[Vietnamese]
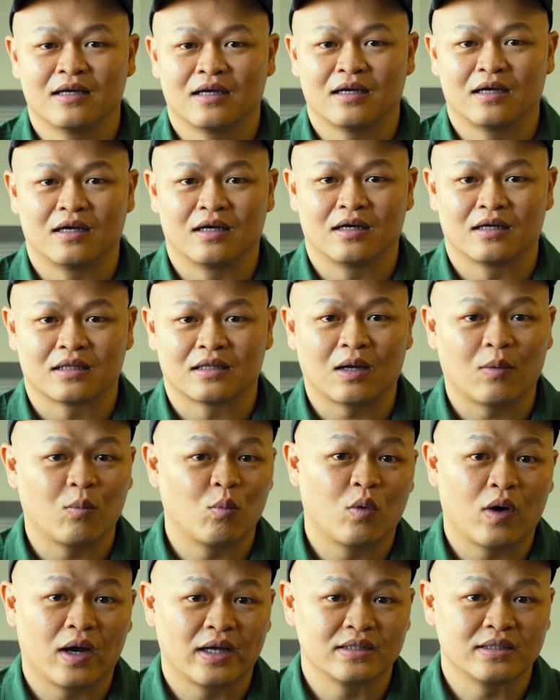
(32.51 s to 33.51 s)
à,
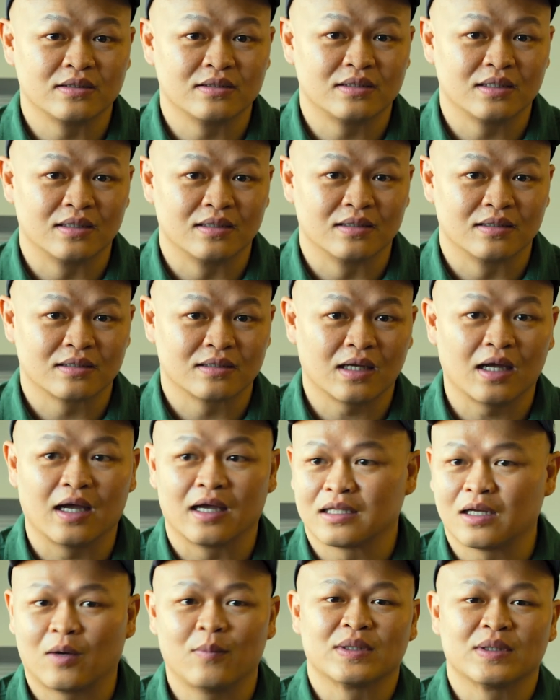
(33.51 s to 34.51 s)
thông qua chương trình cái
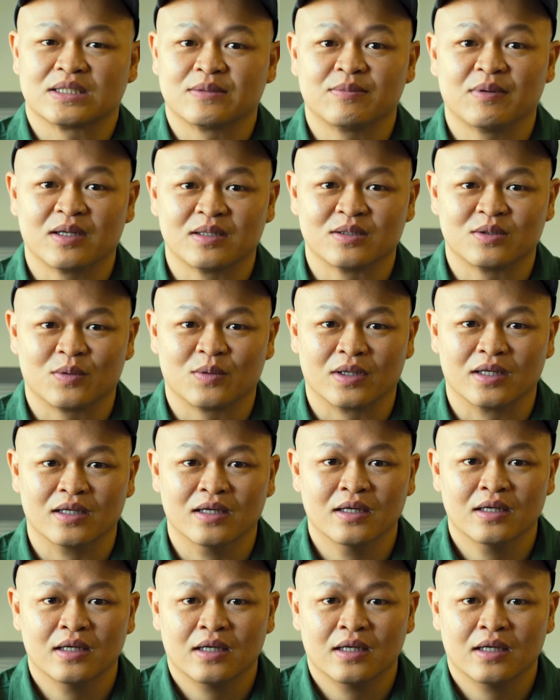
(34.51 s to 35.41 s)
hệ thống Express Entry